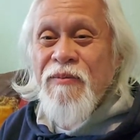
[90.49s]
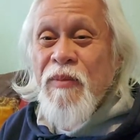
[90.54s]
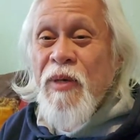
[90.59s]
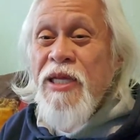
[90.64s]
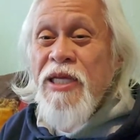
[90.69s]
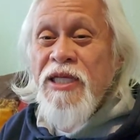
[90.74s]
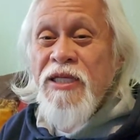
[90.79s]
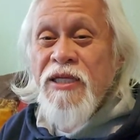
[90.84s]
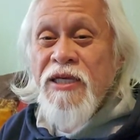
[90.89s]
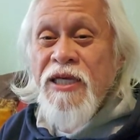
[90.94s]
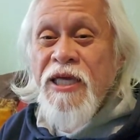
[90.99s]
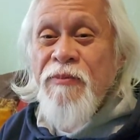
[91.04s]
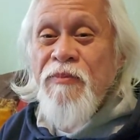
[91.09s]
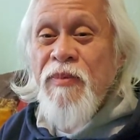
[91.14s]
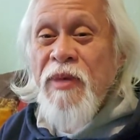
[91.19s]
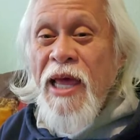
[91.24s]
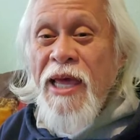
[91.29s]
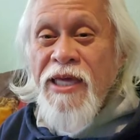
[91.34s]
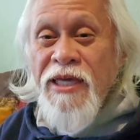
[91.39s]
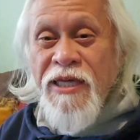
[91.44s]
please keep
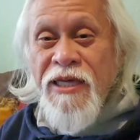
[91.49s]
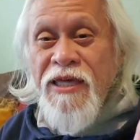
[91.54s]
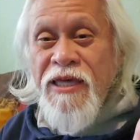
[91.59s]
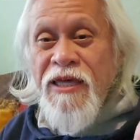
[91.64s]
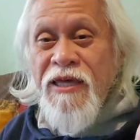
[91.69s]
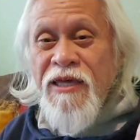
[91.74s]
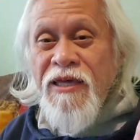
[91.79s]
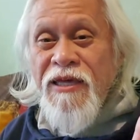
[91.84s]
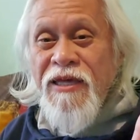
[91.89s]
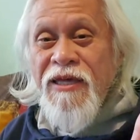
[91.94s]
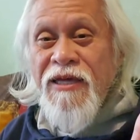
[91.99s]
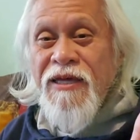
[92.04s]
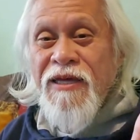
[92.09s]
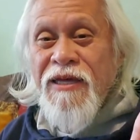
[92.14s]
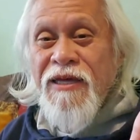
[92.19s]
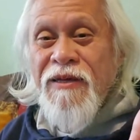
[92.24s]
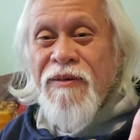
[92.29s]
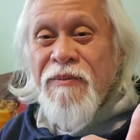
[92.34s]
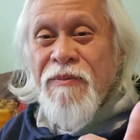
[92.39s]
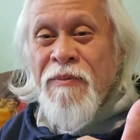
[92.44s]
liking
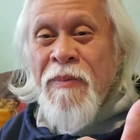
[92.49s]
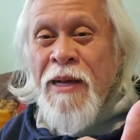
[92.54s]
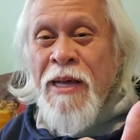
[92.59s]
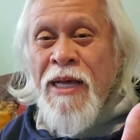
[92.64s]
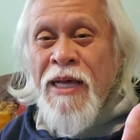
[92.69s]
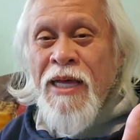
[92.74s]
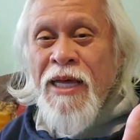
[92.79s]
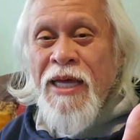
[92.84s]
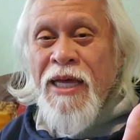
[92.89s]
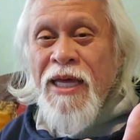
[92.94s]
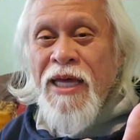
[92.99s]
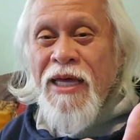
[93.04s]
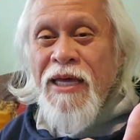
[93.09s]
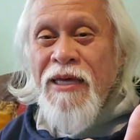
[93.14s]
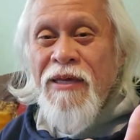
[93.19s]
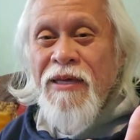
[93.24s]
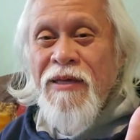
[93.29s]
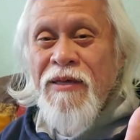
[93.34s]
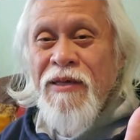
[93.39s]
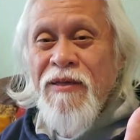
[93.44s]
my
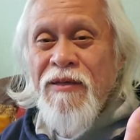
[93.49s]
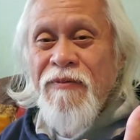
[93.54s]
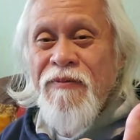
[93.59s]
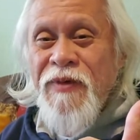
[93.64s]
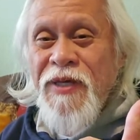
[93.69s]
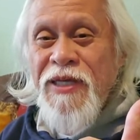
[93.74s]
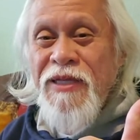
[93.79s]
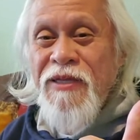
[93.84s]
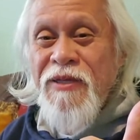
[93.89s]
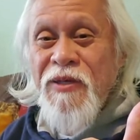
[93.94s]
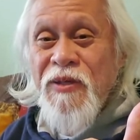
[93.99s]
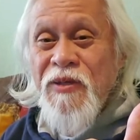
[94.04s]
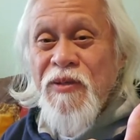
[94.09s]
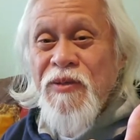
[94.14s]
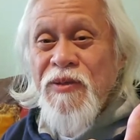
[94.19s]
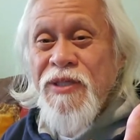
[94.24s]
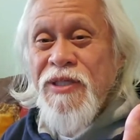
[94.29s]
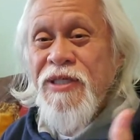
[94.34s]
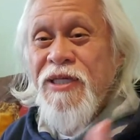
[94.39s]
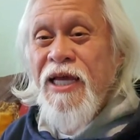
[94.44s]

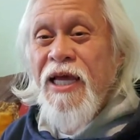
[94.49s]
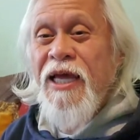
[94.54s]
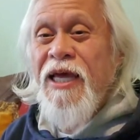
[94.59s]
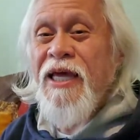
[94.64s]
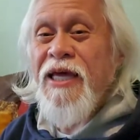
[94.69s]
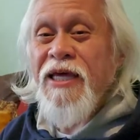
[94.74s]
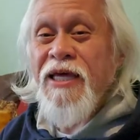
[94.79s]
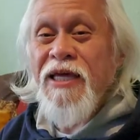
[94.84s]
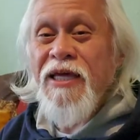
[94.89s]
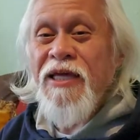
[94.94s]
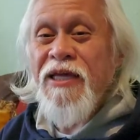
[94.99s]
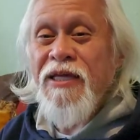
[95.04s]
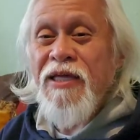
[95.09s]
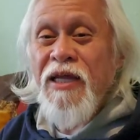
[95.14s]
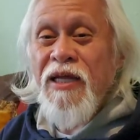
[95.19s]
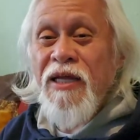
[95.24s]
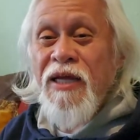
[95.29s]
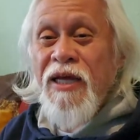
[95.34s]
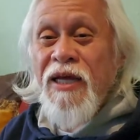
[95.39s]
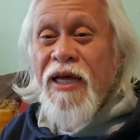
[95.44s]
videos and
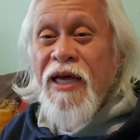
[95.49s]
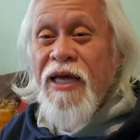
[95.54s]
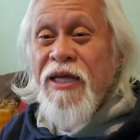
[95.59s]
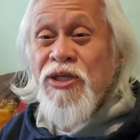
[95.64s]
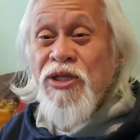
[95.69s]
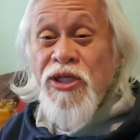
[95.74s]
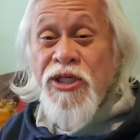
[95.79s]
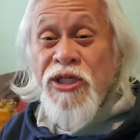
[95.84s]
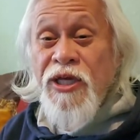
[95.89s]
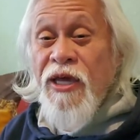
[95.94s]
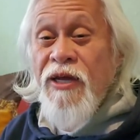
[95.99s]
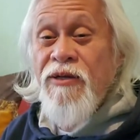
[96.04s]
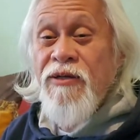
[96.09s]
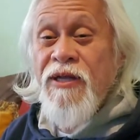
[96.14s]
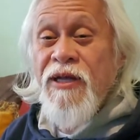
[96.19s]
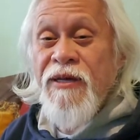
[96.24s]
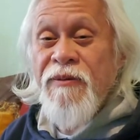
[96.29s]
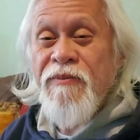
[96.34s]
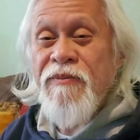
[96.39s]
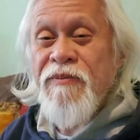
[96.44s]
and share
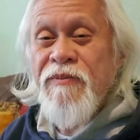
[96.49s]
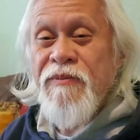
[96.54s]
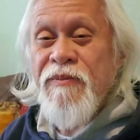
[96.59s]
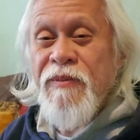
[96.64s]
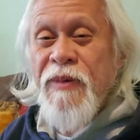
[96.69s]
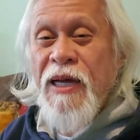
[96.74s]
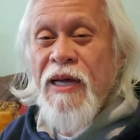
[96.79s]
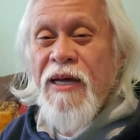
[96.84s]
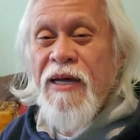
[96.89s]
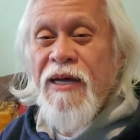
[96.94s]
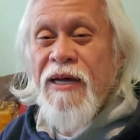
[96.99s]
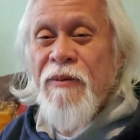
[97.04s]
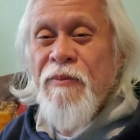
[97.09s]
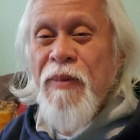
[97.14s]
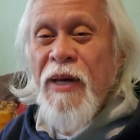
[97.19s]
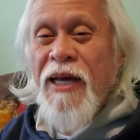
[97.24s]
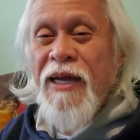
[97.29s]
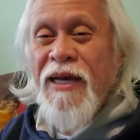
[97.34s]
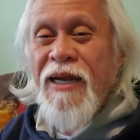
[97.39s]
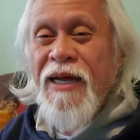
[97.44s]
them uh,
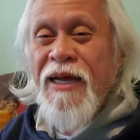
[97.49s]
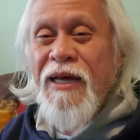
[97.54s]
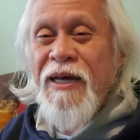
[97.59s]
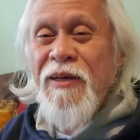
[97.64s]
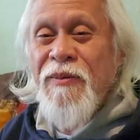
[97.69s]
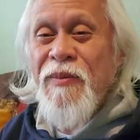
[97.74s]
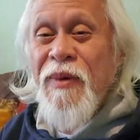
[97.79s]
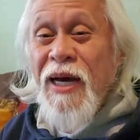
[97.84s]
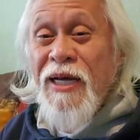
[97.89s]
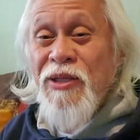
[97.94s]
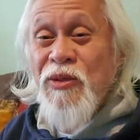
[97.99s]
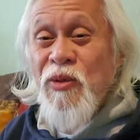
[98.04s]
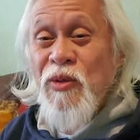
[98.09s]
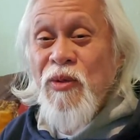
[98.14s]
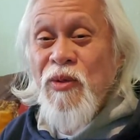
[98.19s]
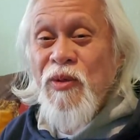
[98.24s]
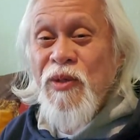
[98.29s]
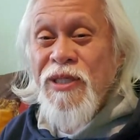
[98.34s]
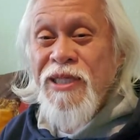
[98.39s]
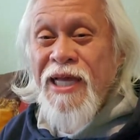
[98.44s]
para
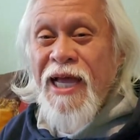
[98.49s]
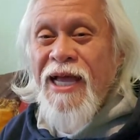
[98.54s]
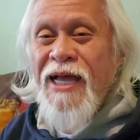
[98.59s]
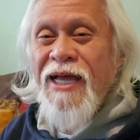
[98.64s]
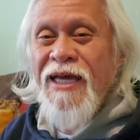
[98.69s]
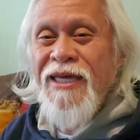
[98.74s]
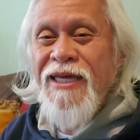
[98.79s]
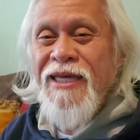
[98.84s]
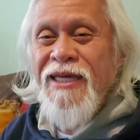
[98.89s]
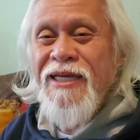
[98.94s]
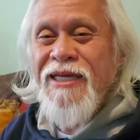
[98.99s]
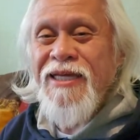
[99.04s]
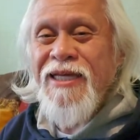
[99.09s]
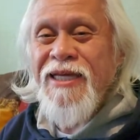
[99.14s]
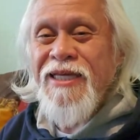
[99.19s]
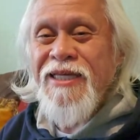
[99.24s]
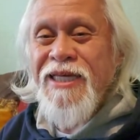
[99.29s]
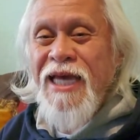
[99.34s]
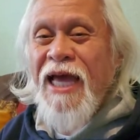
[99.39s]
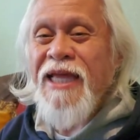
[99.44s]
makatulong sa aking
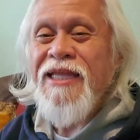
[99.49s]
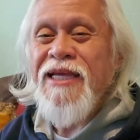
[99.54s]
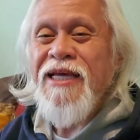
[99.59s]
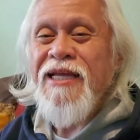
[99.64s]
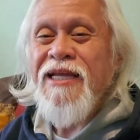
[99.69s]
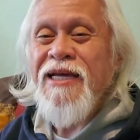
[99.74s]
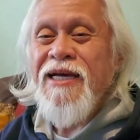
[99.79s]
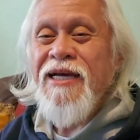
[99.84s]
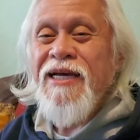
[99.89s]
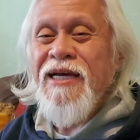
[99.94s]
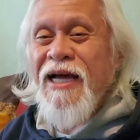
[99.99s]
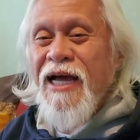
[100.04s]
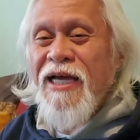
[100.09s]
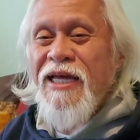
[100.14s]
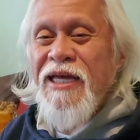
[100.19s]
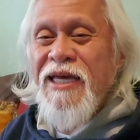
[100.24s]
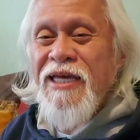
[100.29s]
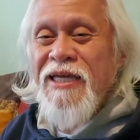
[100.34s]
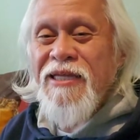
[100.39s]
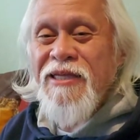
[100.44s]
channel.
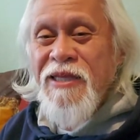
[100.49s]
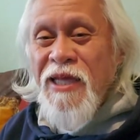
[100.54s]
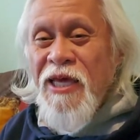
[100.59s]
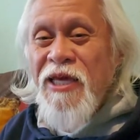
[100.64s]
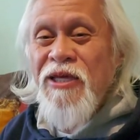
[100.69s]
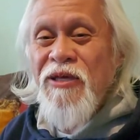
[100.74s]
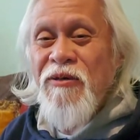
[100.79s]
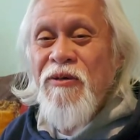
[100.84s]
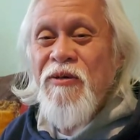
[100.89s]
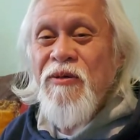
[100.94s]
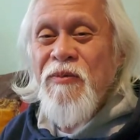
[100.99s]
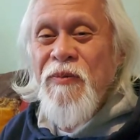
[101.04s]
Again, thank you